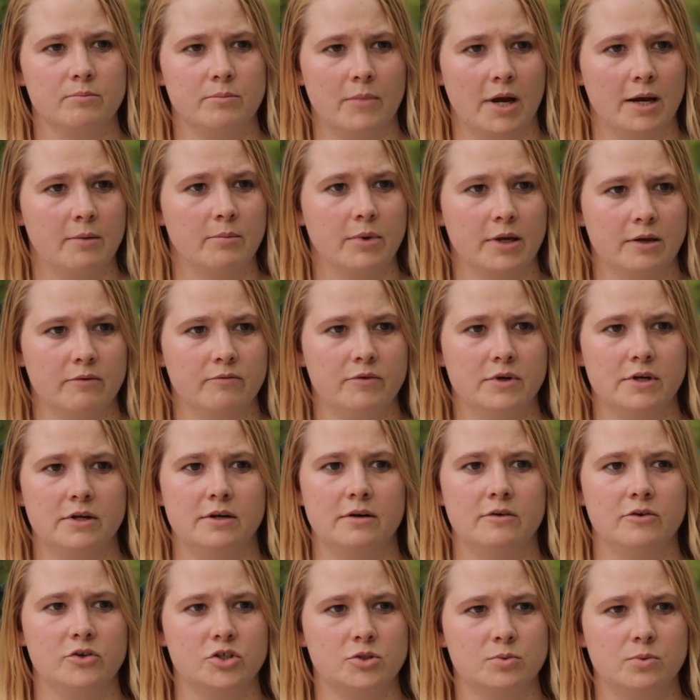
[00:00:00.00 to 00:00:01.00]
beibringen
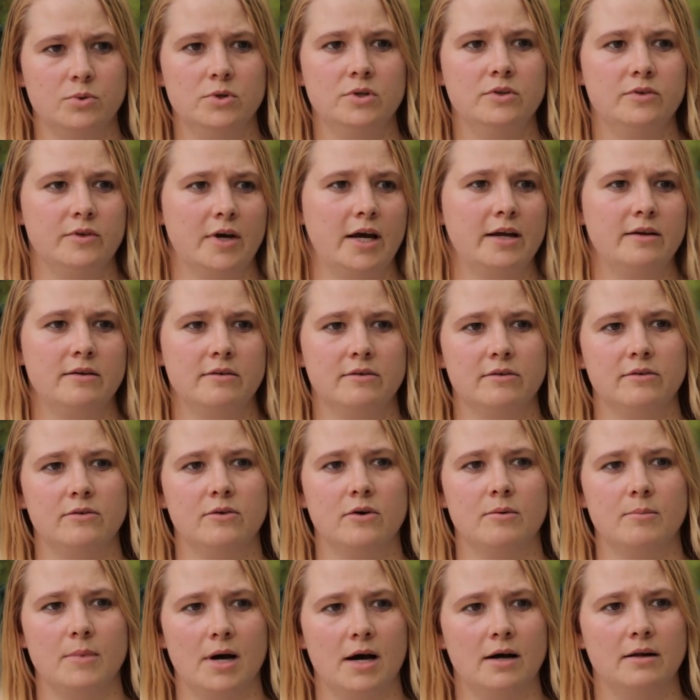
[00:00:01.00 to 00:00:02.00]
will, schwul sein ist
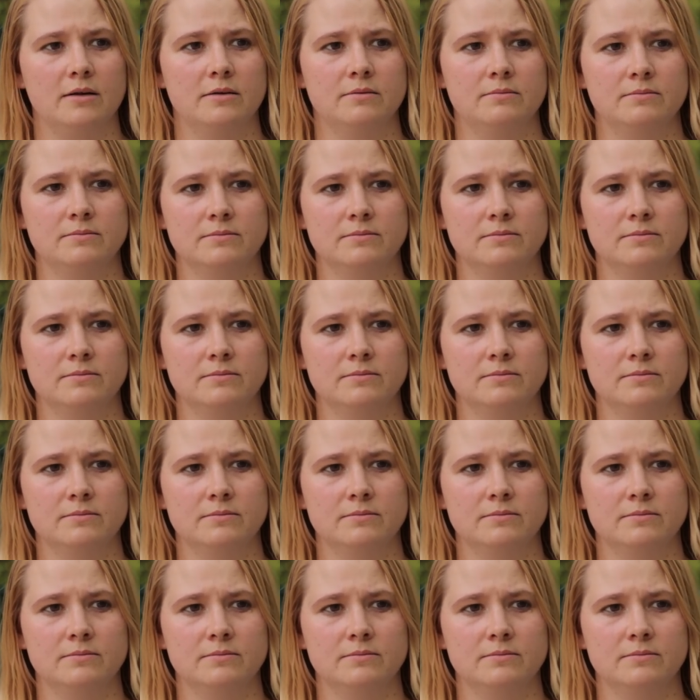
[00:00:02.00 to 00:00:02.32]
normal.